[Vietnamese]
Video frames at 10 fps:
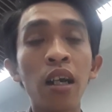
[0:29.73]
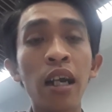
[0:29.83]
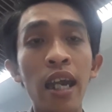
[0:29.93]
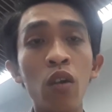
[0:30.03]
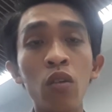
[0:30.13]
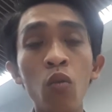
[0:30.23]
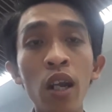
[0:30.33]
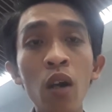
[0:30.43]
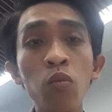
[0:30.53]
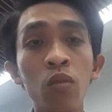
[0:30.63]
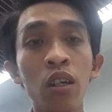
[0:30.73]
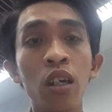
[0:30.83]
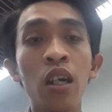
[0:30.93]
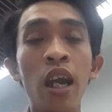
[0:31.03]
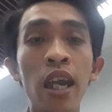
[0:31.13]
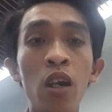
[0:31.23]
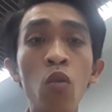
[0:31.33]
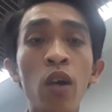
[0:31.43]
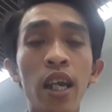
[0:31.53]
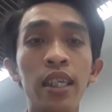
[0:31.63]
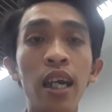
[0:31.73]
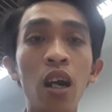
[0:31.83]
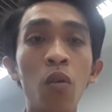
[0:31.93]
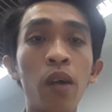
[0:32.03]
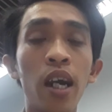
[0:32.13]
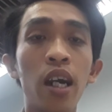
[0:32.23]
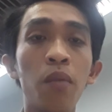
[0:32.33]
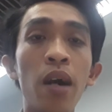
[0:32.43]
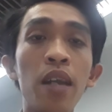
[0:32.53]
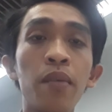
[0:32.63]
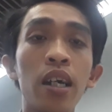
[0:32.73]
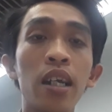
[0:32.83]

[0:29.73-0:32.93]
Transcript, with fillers: Kiệt quê Lóc hiểu về sao mà bên mà